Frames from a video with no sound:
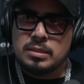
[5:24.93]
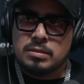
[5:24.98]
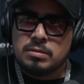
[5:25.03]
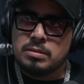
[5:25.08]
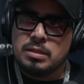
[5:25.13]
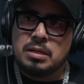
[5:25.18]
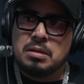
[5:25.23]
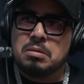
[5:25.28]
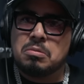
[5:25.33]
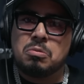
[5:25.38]
O
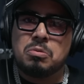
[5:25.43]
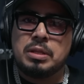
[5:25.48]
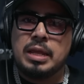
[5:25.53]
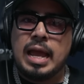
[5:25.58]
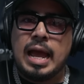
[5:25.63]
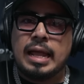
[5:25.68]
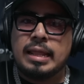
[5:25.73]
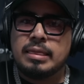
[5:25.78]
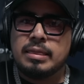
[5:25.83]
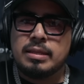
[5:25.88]
sea, un
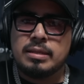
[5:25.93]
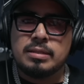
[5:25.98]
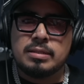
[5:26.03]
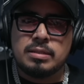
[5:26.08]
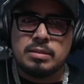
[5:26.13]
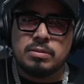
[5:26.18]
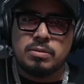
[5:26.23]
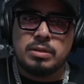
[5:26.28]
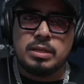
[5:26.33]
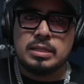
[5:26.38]
día
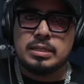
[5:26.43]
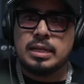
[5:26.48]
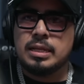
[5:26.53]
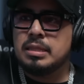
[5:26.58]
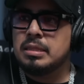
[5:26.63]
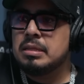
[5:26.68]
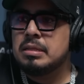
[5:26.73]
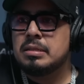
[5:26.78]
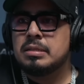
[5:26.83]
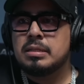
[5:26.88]
antes, dos días
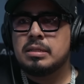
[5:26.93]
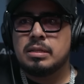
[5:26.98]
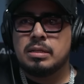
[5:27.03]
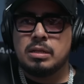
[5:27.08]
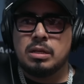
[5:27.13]
antes.